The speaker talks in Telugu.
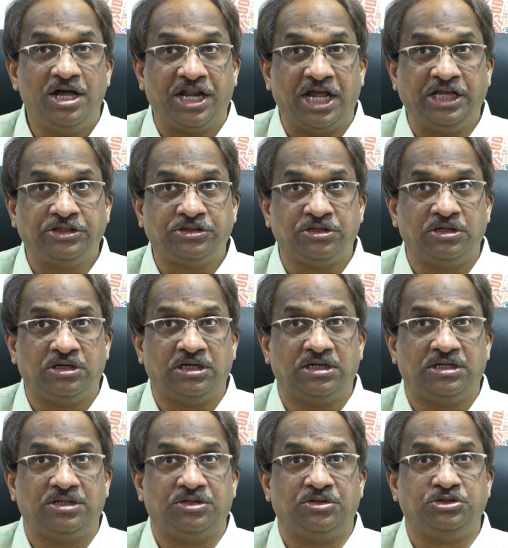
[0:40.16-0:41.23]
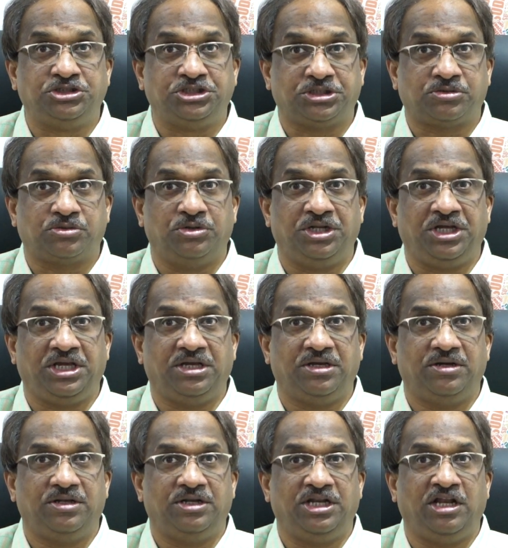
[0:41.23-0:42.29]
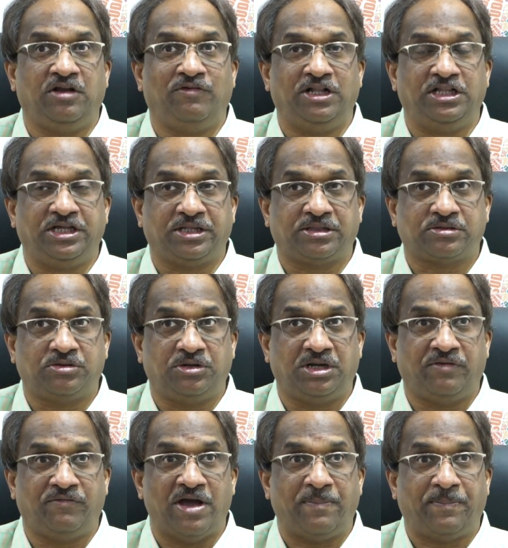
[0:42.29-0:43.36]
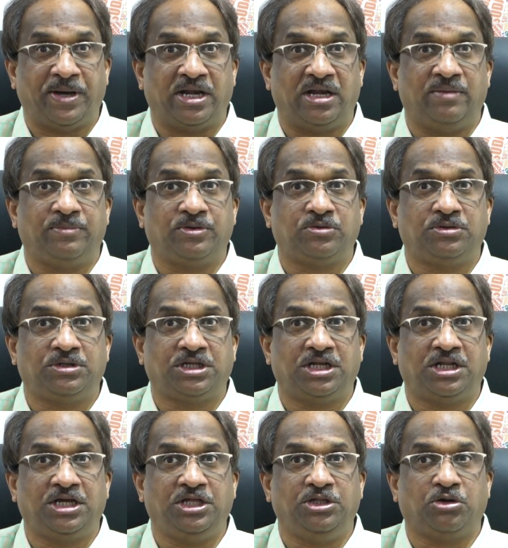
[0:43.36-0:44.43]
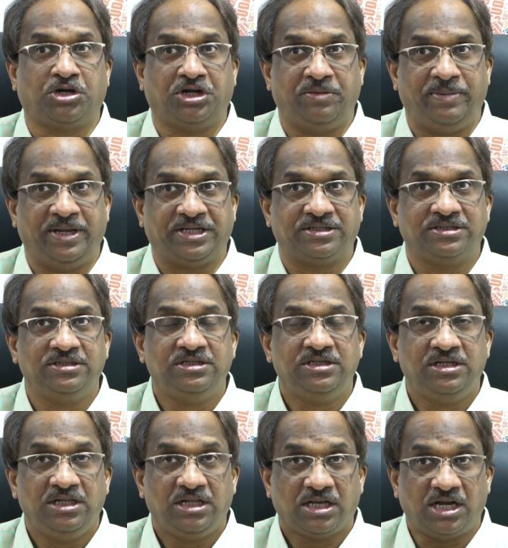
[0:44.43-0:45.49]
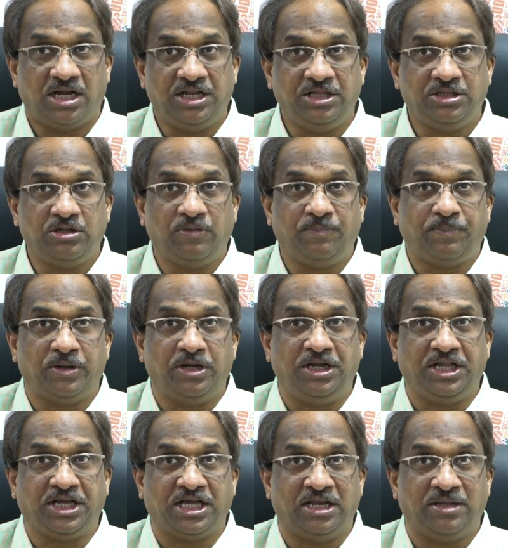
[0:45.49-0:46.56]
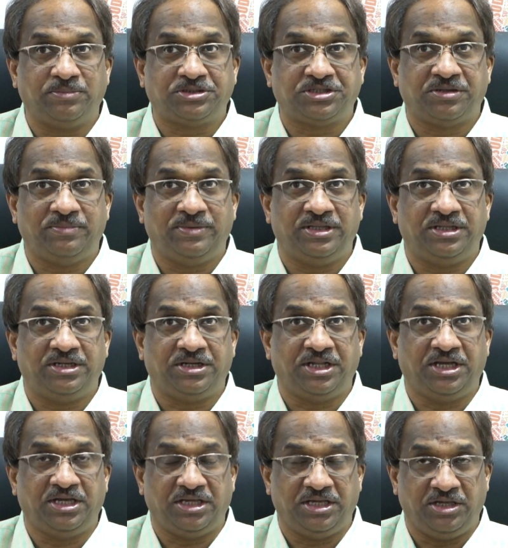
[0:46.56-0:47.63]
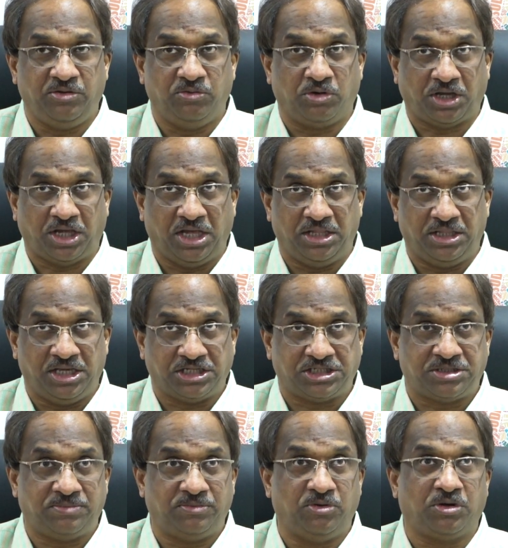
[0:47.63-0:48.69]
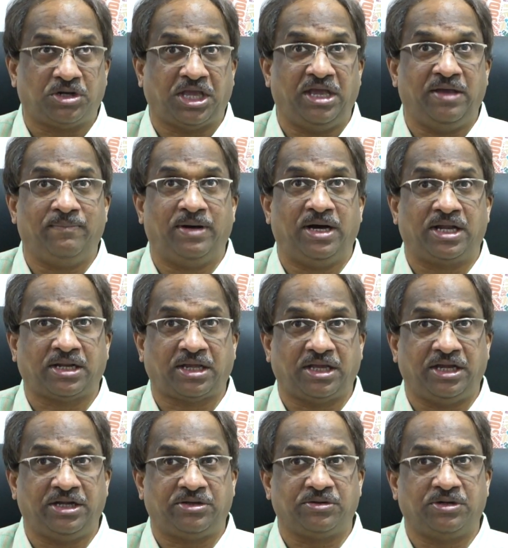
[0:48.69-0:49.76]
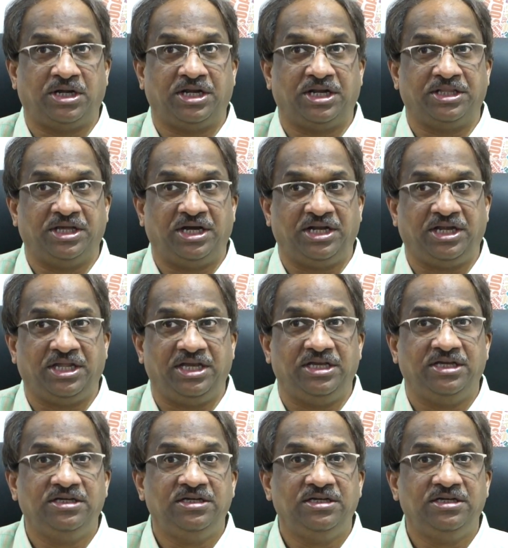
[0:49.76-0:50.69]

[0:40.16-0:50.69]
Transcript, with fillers: రైతుల నుంచి కొని నిల్వలు చేసుకున్న వ్యాపారులు అమ్ముకుంటారా ఇదొక డిబేట్ కానీ ఇందులో పొలిటికల్ అంశం ఏంటంటే ఈ ఒకే దేశం ఒకే మార్కెట్ అన్నదాన్ని